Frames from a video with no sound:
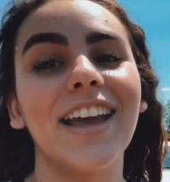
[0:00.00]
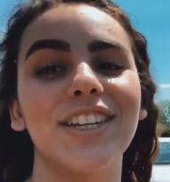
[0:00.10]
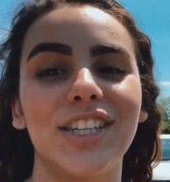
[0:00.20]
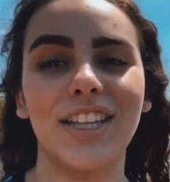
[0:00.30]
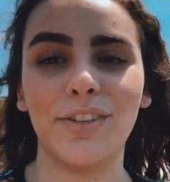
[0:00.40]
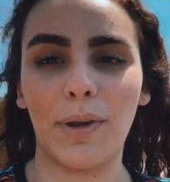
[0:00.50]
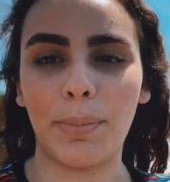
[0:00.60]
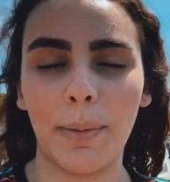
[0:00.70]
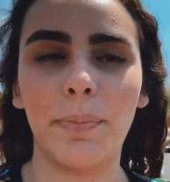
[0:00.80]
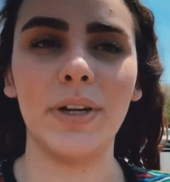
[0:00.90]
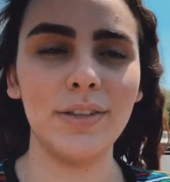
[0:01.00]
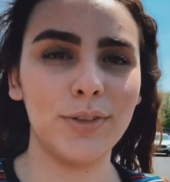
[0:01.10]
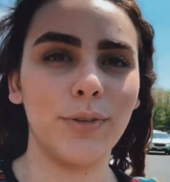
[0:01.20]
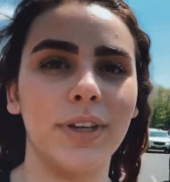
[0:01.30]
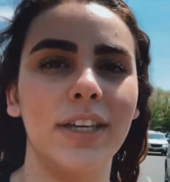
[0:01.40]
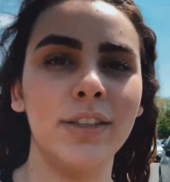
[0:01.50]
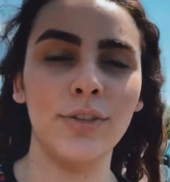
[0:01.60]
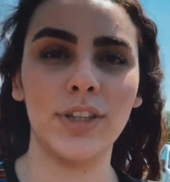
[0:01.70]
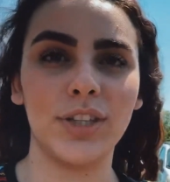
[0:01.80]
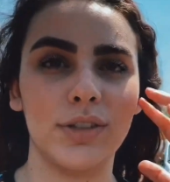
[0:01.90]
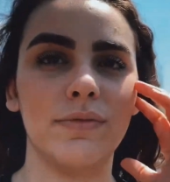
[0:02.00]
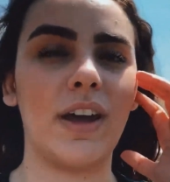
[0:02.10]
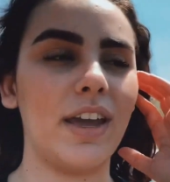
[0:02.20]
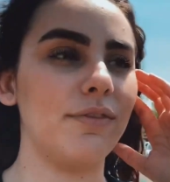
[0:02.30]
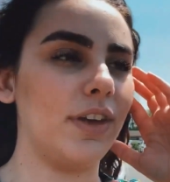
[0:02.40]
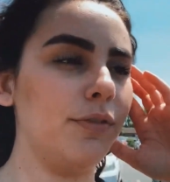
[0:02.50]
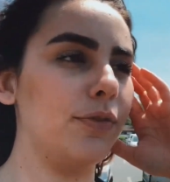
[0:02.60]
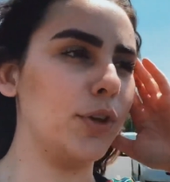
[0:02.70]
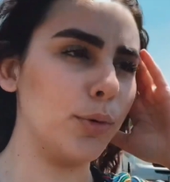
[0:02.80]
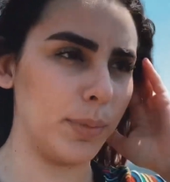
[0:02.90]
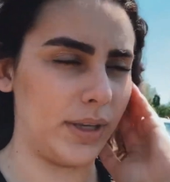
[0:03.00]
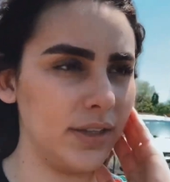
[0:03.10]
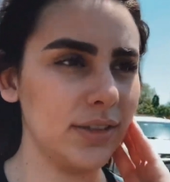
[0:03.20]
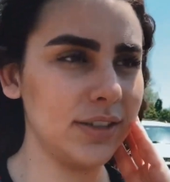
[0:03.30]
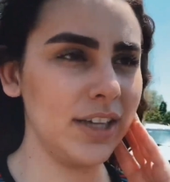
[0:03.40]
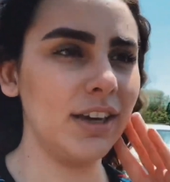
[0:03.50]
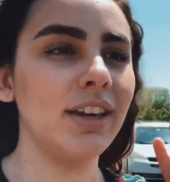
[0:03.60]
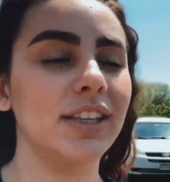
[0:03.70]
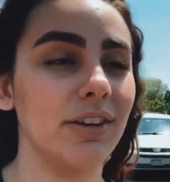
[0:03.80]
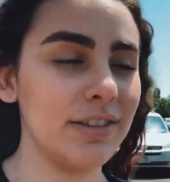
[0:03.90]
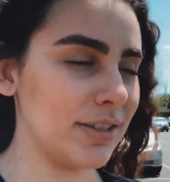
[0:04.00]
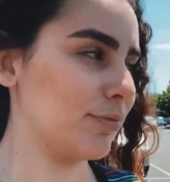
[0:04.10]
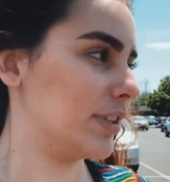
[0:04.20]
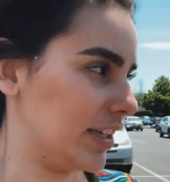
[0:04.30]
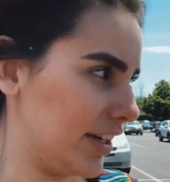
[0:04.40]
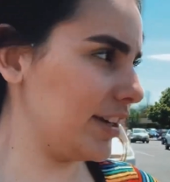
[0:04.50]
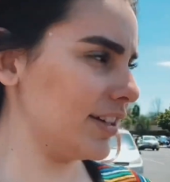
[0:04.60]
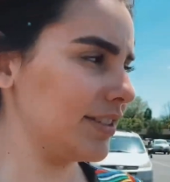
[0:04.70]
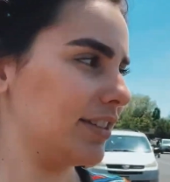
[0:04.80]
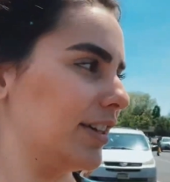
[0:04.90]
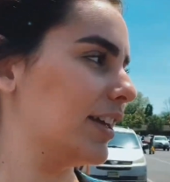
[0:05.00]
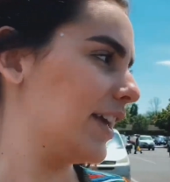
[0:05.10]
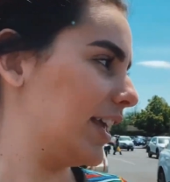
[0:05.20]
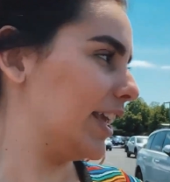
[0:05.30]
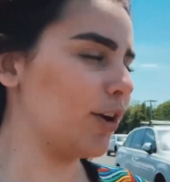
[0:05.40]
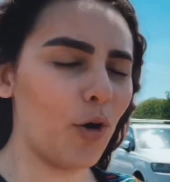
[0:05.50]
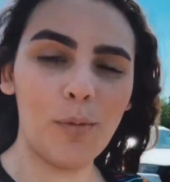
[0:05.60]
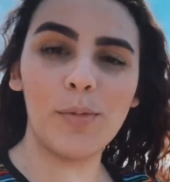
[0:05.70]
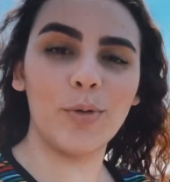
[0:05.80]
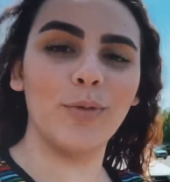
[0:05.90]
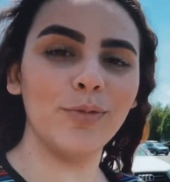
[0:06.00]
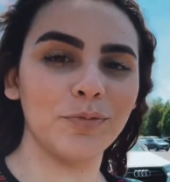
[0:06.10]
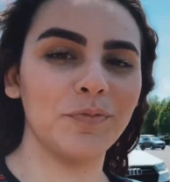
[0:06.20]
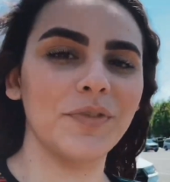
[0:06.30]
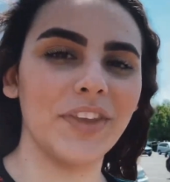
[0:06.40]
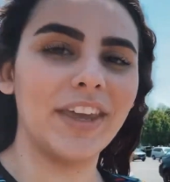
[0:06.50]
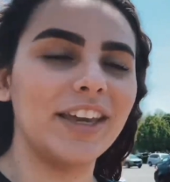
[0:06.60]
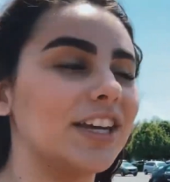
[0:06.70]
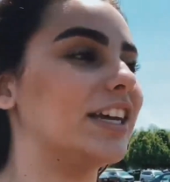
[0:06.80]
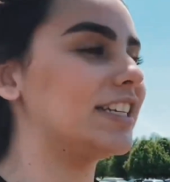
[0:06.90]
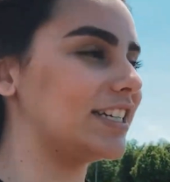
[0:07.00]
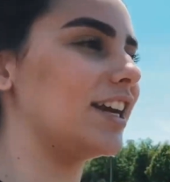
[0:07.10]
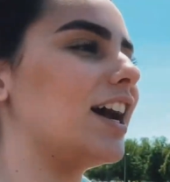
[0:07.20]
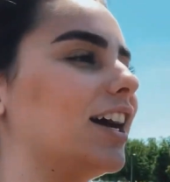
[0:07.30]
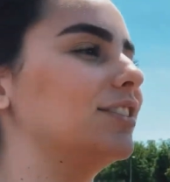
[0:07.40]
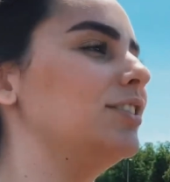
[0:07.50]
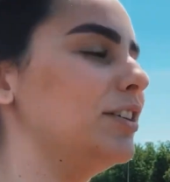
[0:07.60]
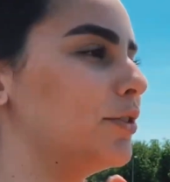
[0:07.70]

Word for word: a gente ainda vai pra Princeton e de noite a gente vai ver filme. Então assim, um dia incomum, recheado, recheado de